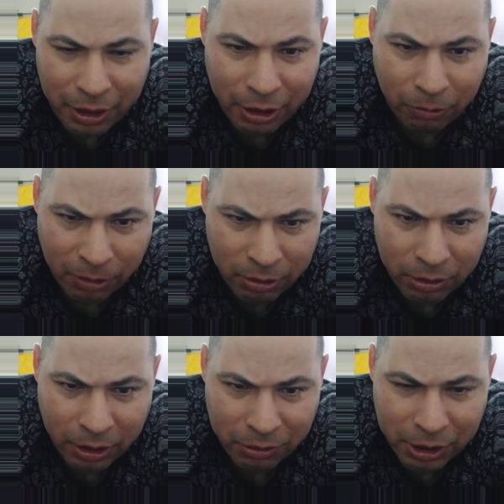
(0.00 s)
E
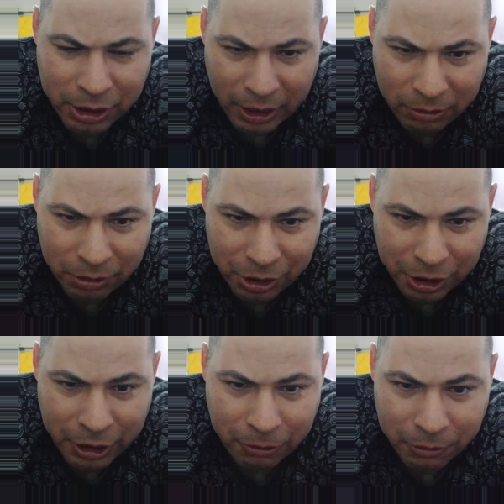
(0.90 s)
quando Deus está
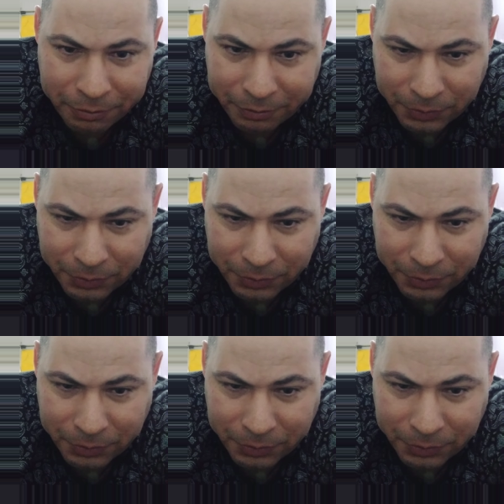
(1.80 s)
contigo,